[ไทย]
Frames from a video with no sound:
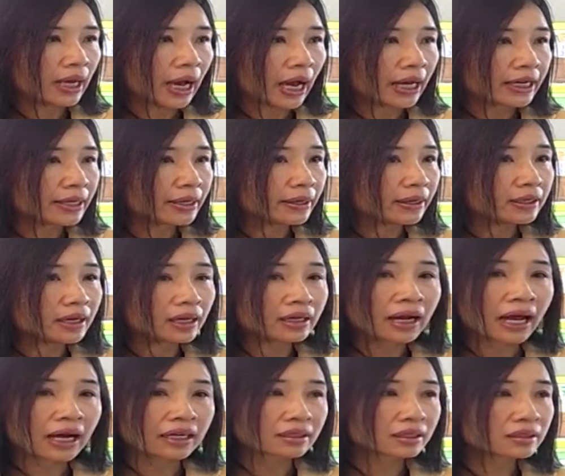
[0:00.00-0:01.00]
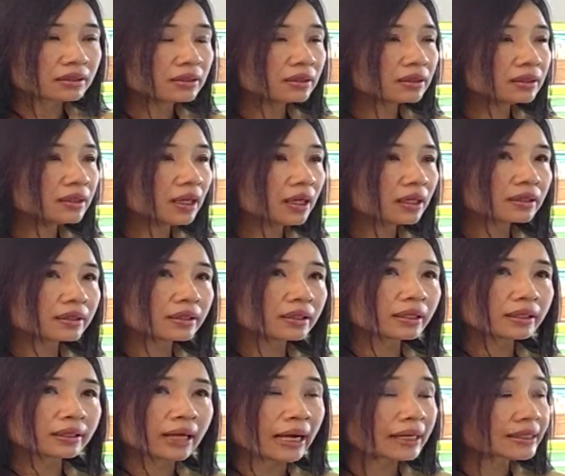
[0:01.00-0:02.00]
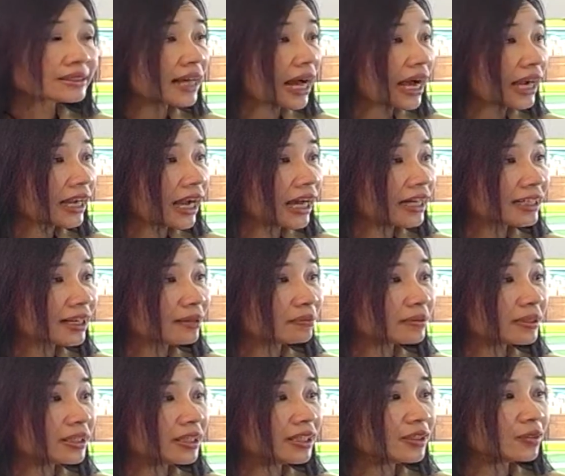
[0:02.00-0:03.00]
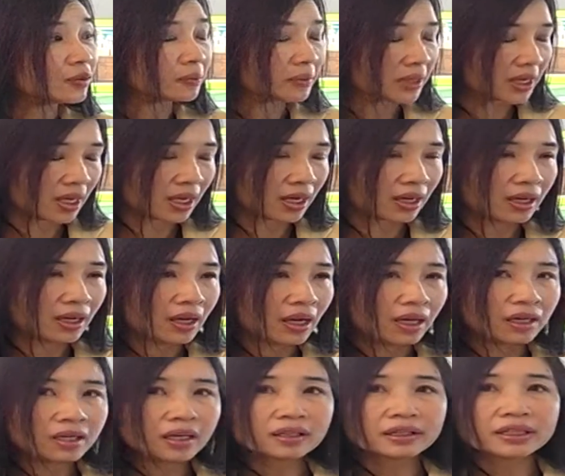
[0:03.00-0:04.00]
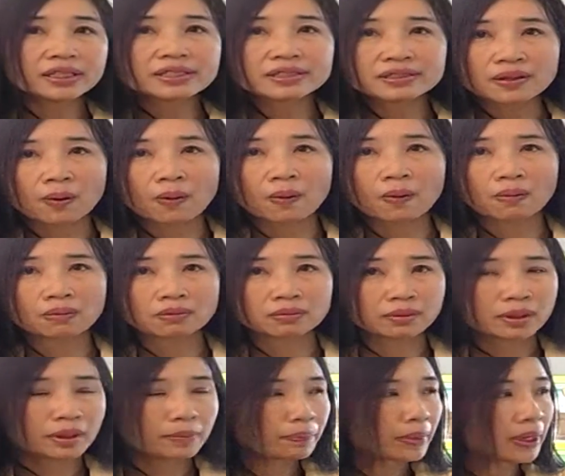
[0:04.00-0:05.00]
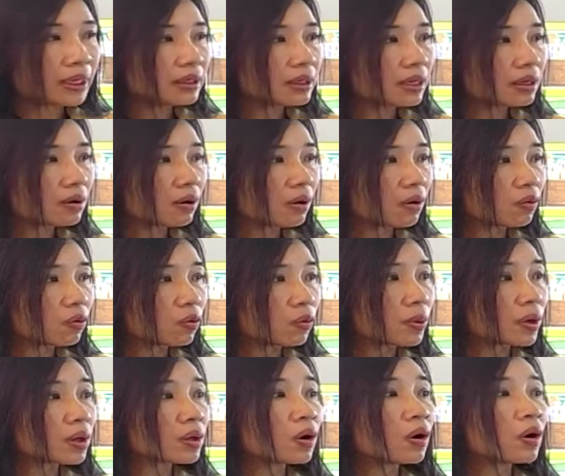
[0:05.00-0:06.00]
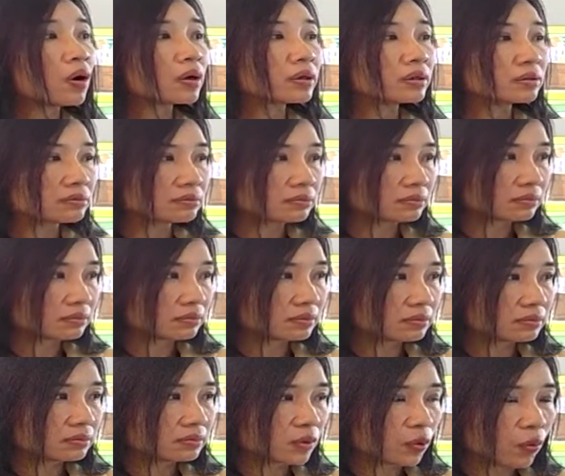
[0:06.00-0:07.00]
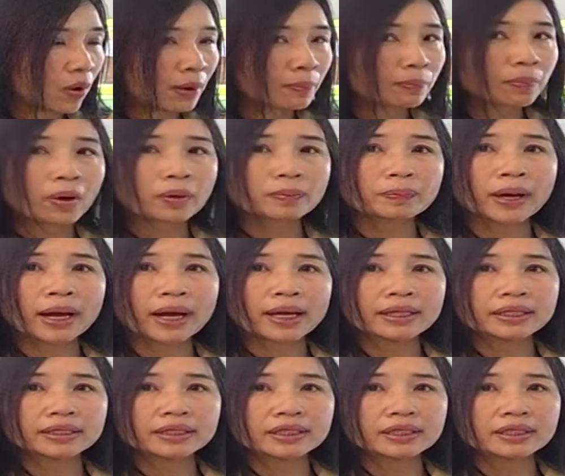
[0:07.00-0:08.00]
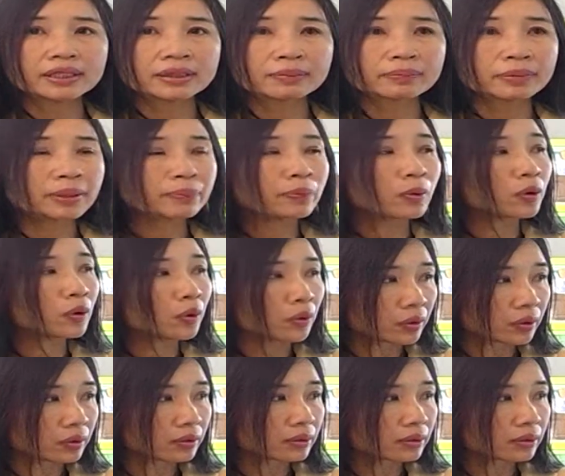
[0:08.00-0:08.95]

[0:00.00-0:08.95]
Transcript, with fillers: อันนี้เรื่องหลักก็คือเรื่องทักษะการขับขี่ถูกไหมคะเรื่องที่สองเป็นเรื่องของอุปกรณ์ความปลอดภัยที่จะมีบนรถ